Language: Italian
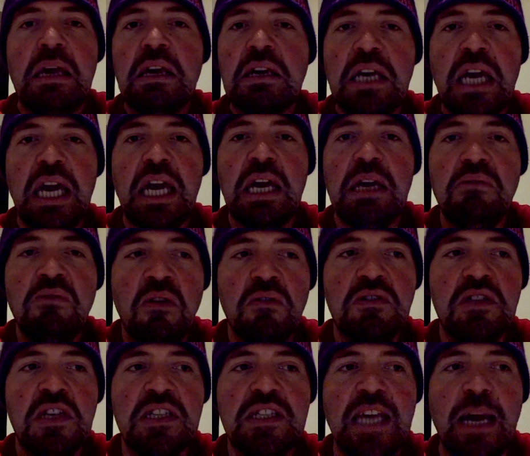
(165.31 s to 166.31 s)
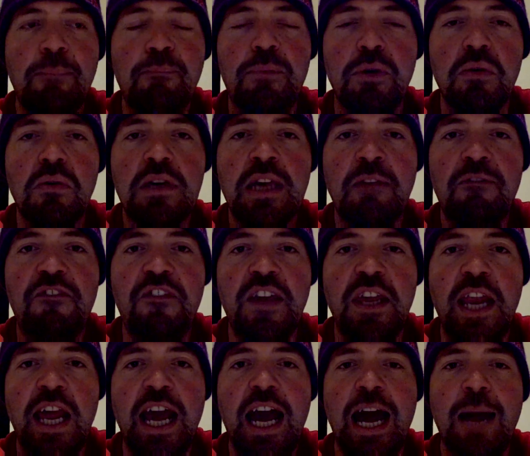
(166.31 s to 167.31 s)
che non si sa più che
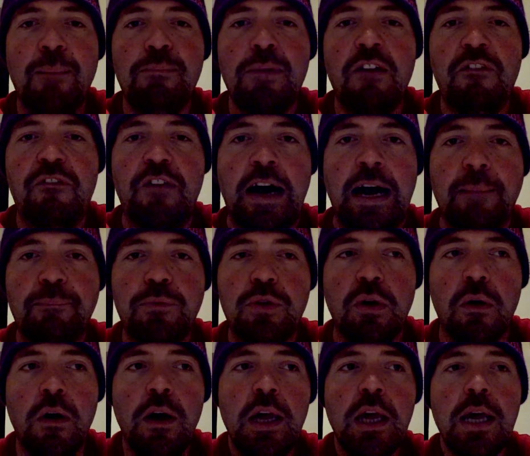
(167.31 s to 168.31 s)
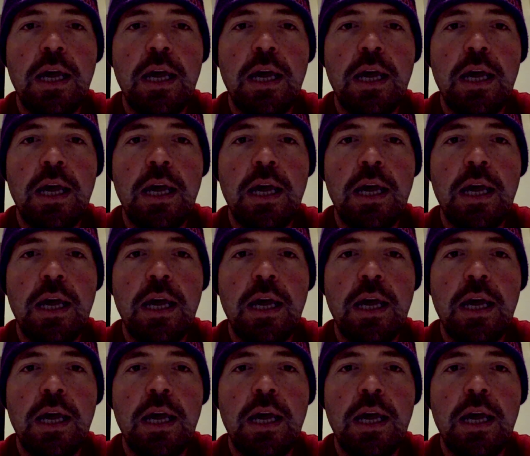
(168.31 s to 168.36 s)
fine abbia fatto fatto,